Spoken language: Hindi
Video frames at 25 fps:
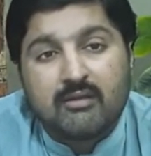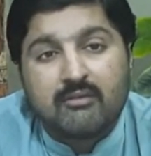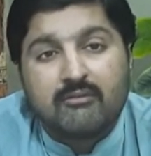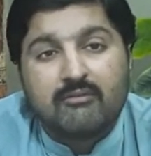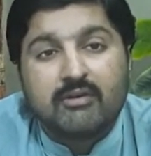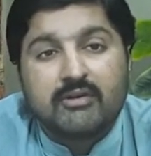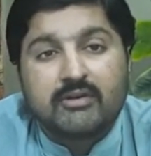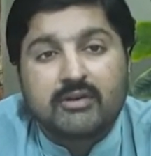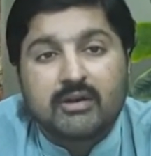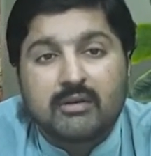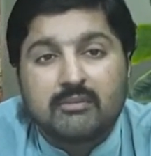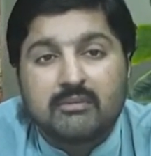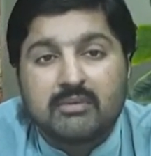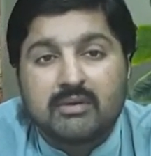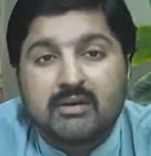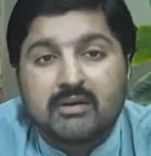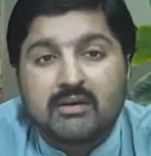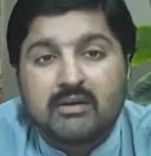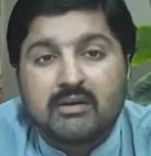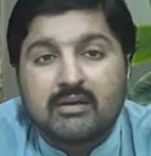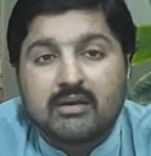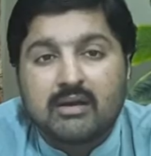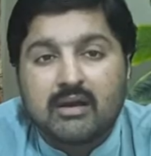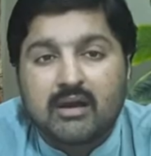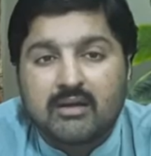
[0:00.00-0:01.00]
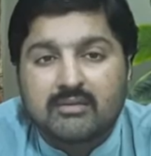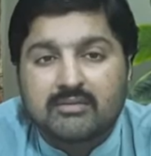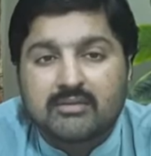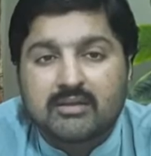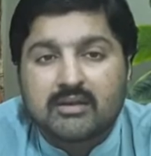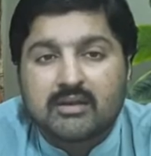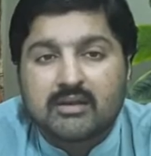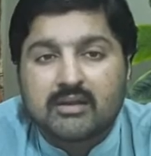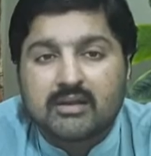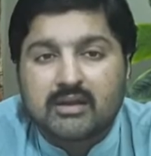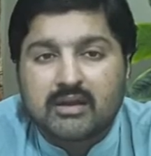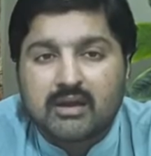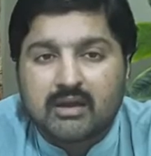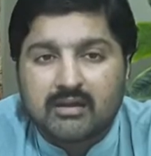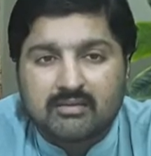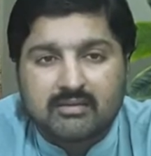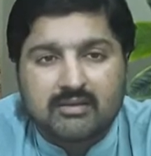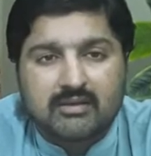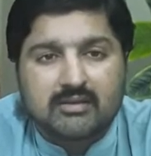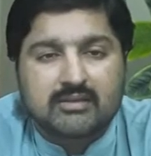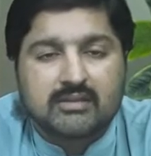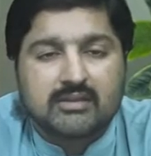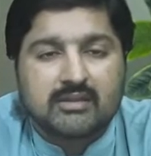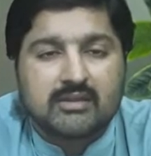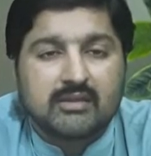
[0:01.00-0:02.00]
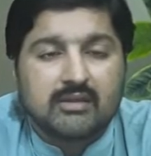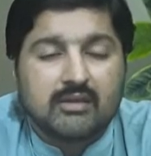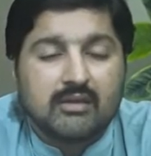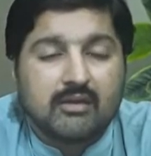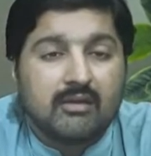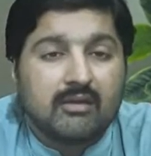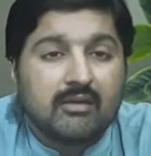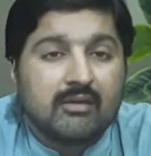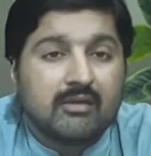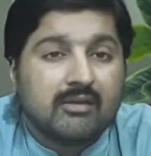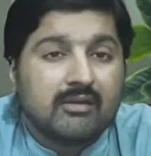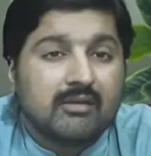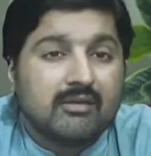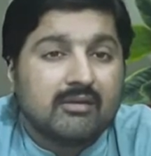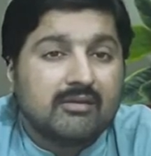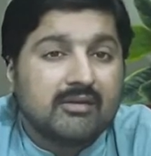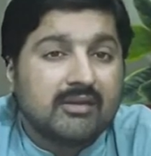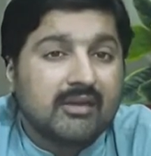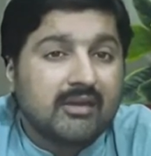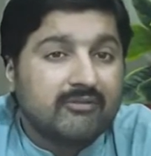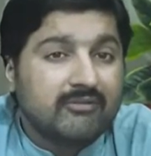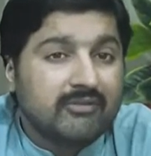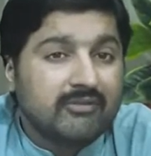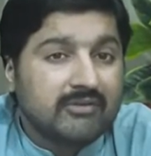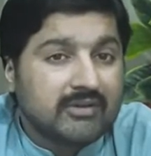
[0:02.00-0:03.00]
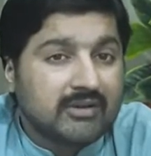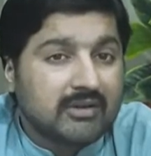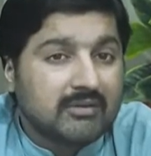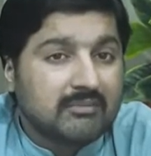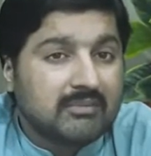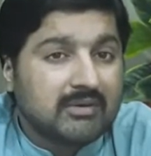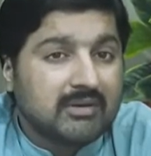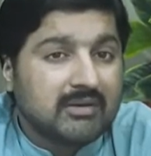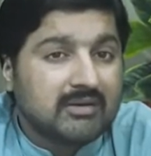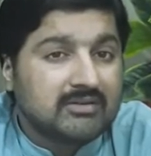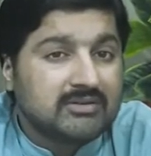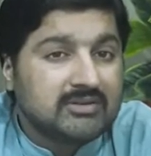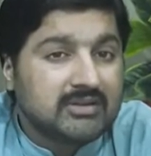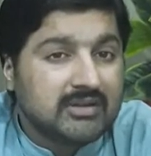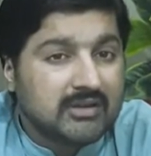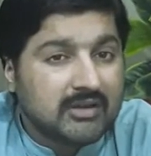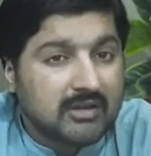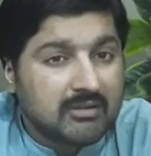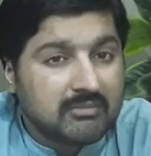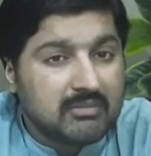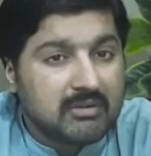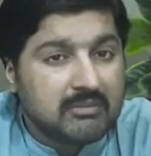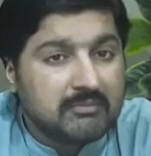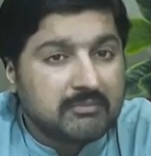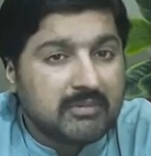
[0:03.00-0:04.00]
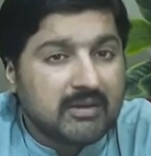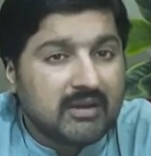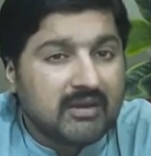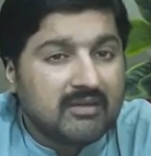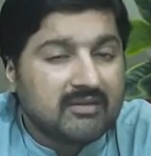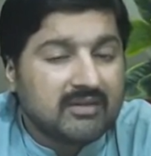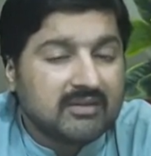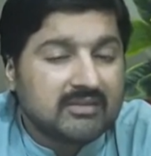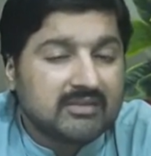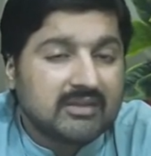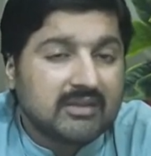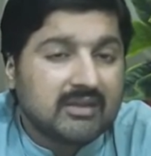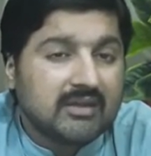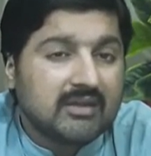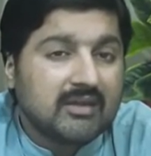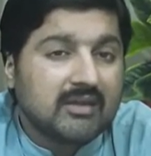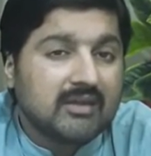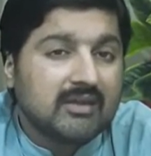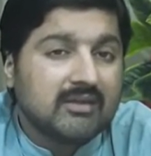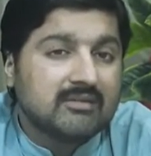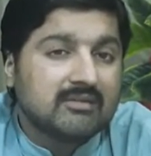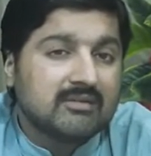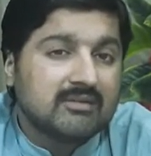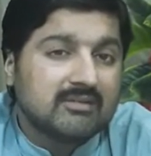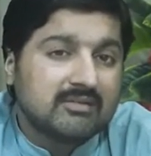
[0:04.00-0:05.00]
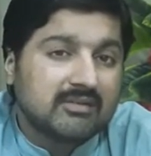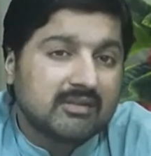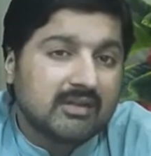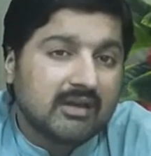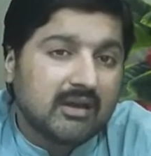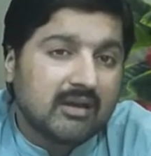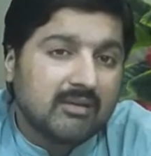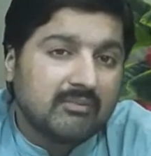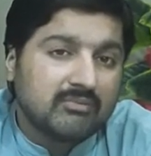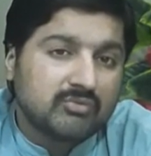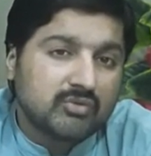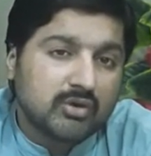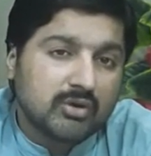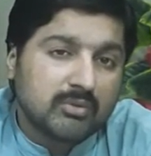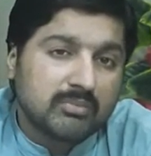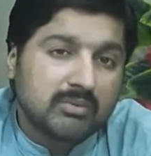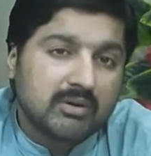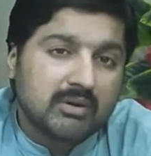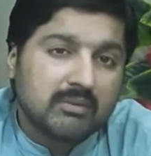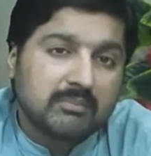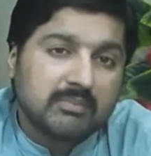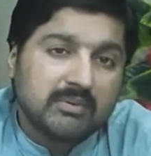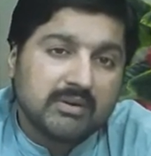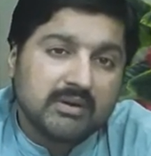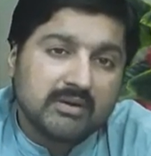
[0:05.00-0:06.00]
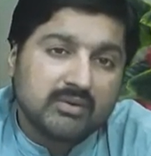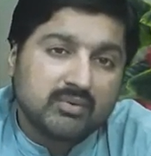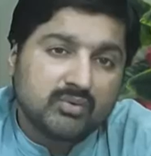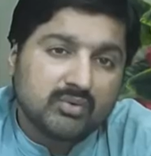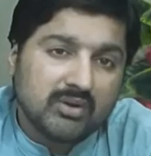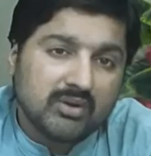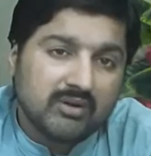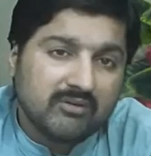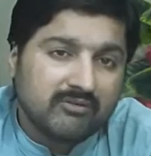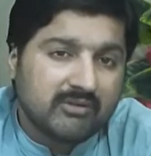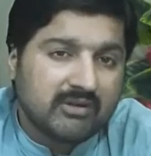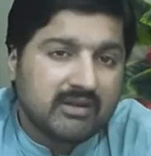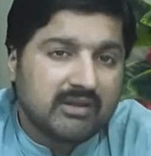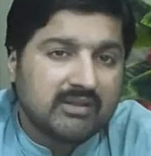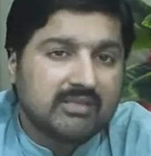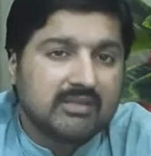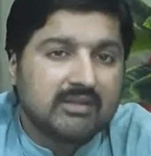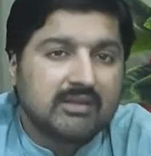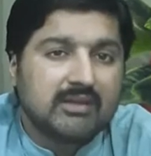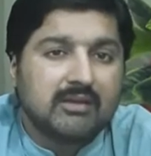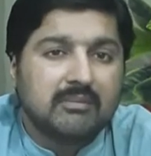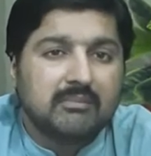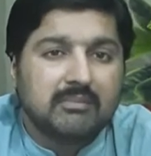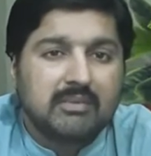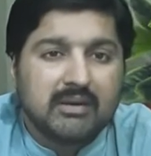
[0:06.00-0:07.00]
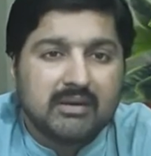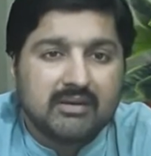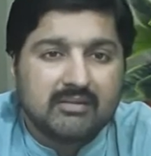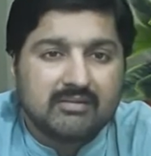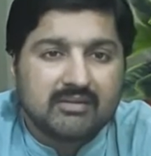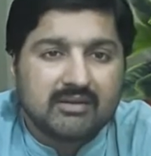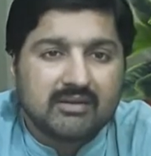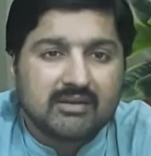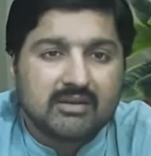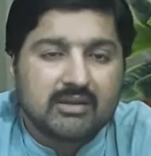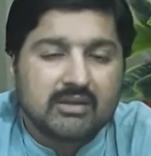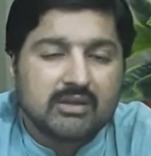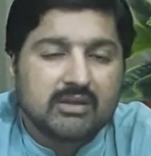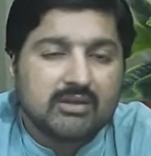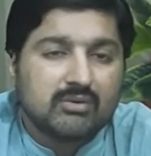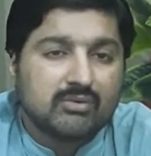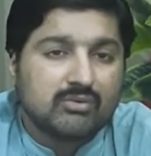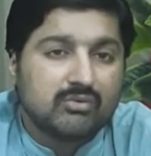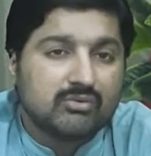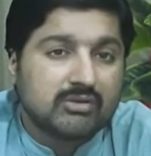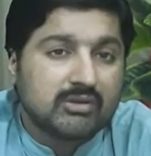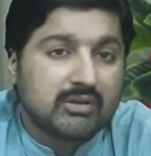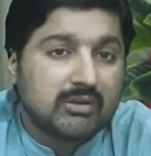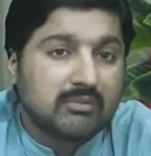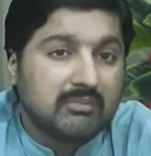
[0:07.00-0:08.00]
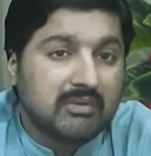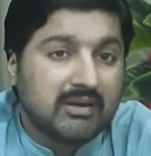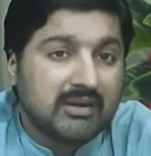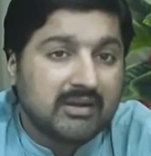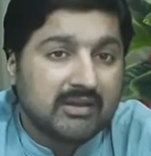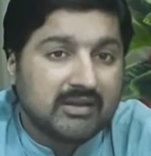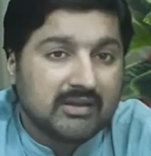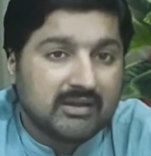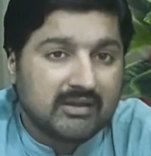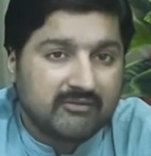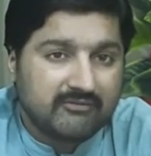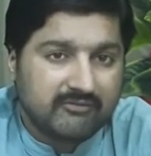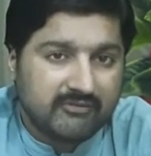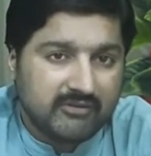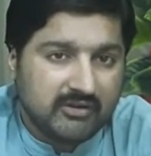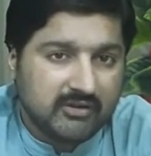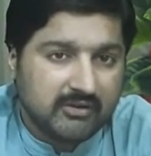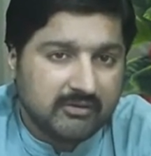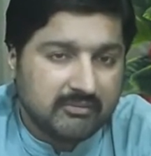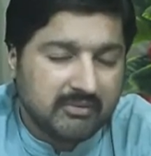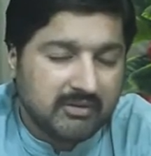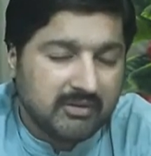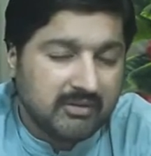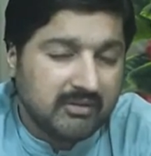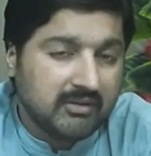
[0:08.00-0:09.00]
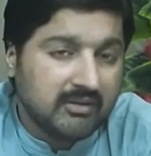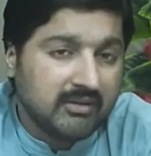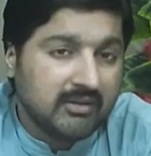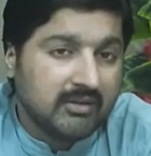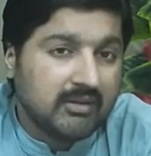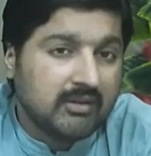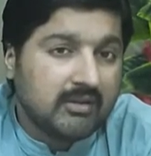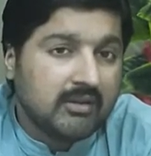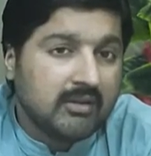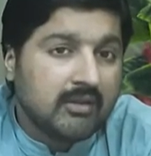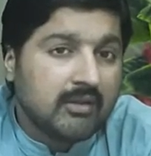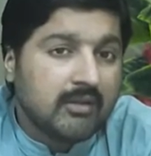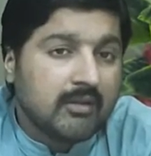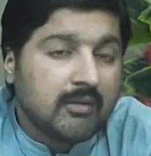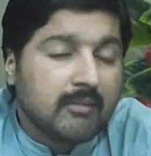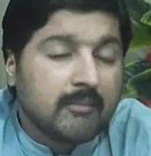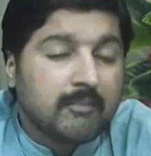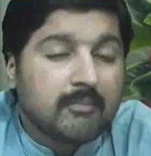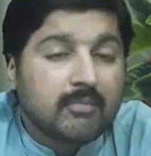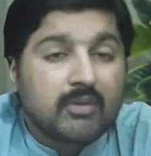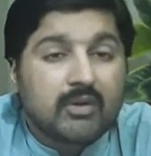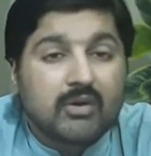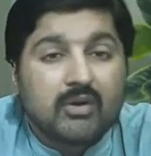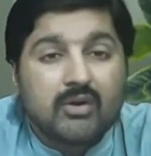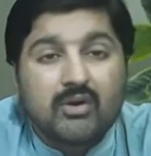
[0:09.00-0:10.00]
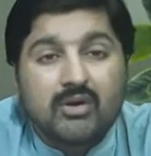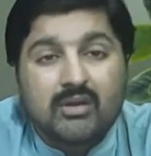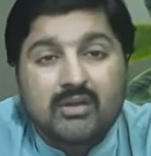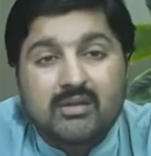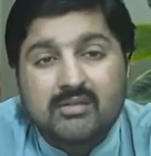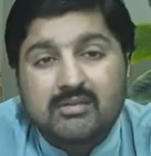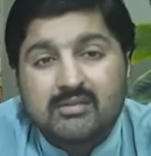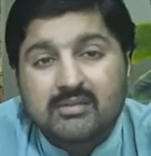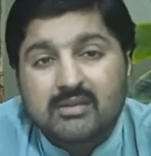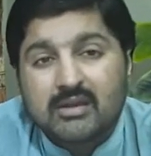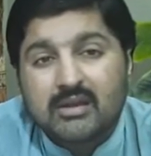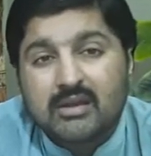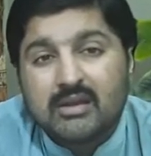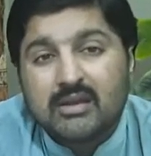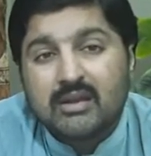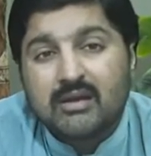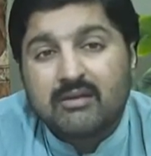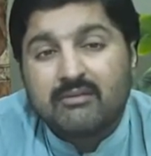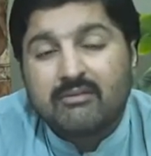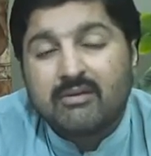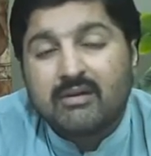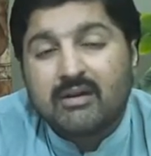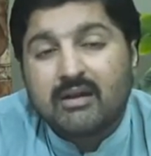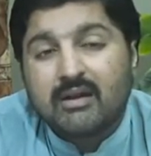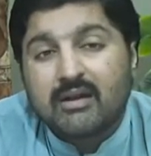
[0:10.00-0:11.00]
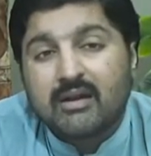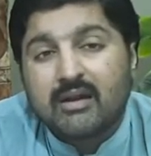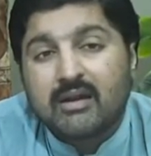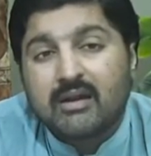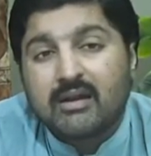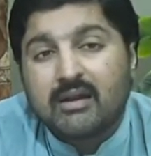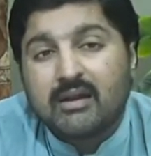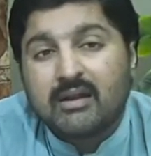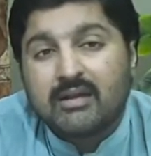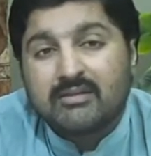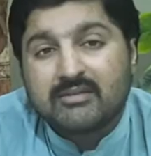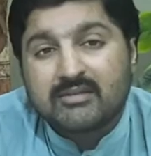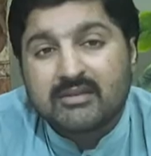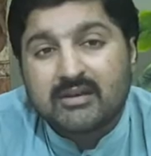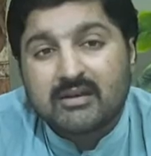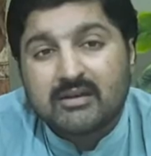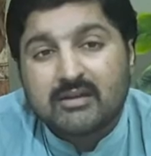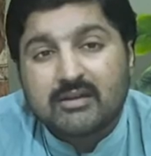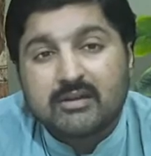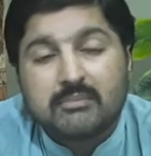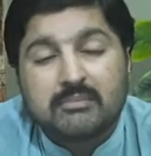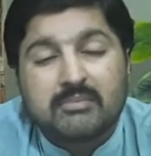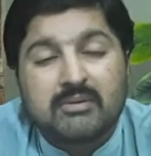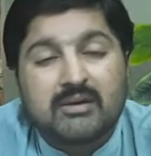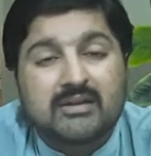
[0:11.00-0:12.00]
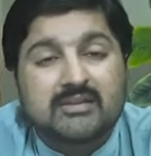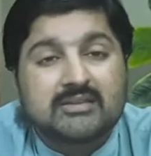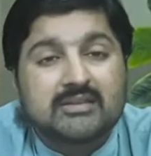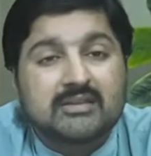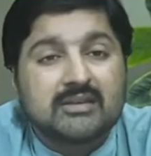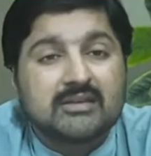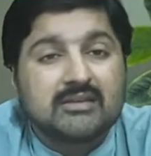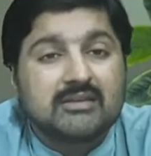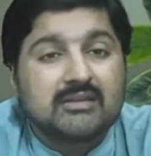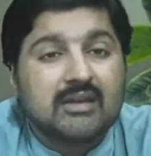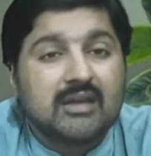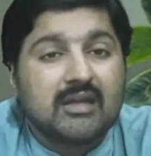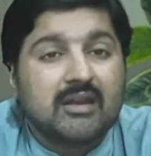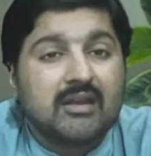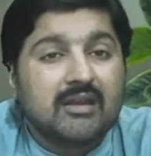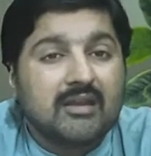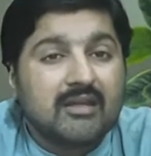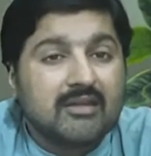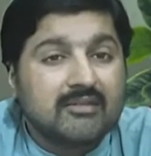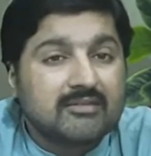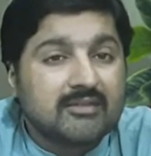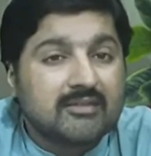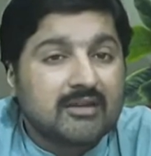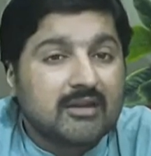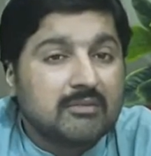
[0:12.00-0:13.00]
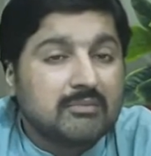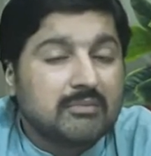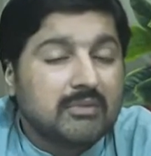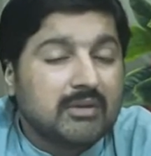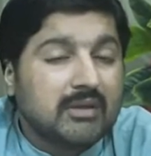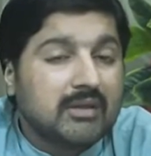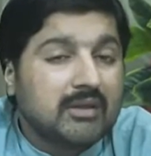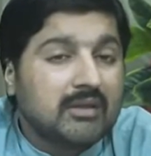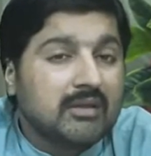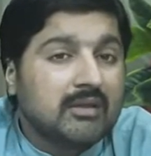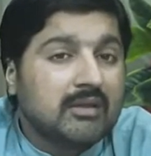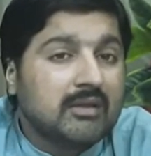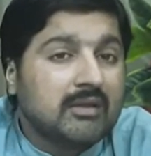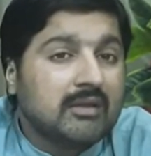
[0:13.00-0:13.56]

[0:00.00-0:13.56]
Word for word: विटामिन हासिल कर सकते हैं ये विटामिन जिगर में पाया जाता है जिसे आमतौर पर बी ट्वेल्व कहते हैं मेडिसिन की रूह से मेडिकल फील्ड में और इसके अलावा अगर नेचुरल की बात की जाए नेचुरल में